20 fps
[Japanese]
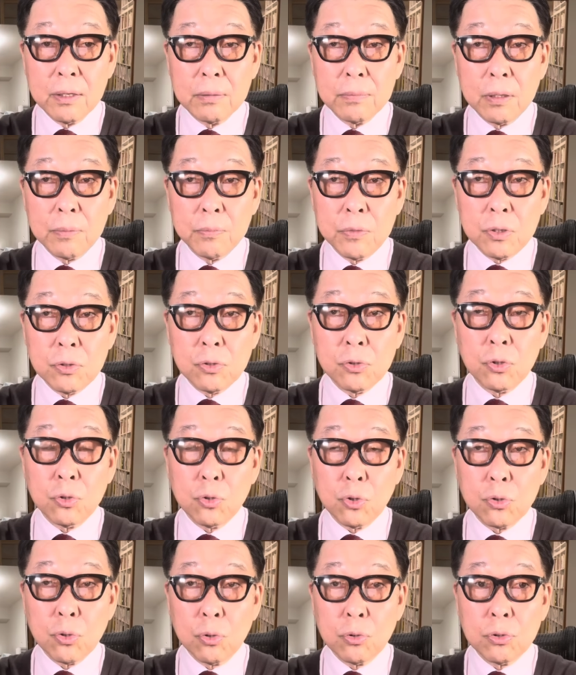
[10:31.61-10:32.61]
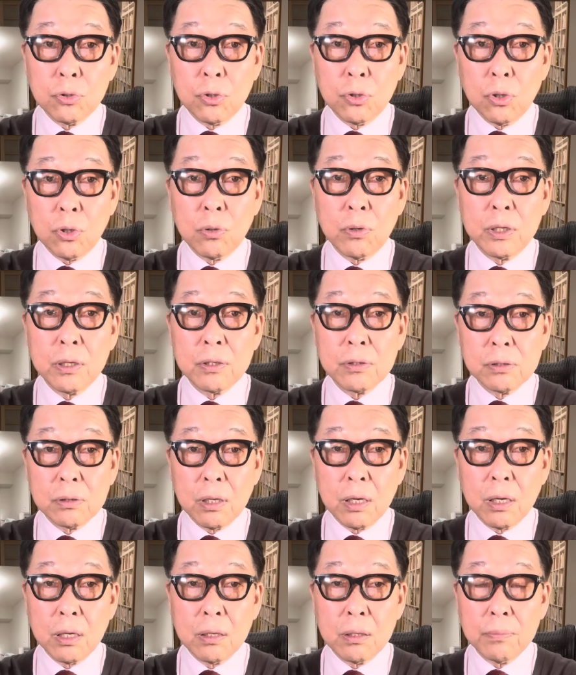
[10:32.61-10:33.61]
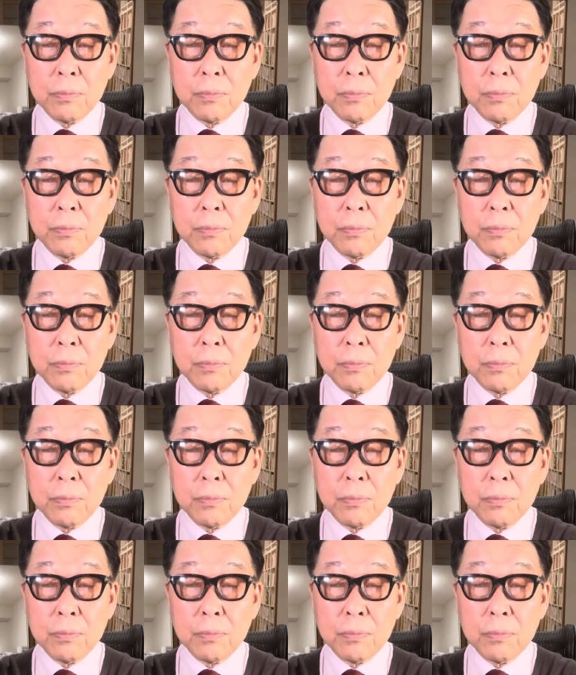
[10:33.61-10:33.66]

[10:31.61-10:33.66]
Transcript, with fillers: まあ、水と食料はですね、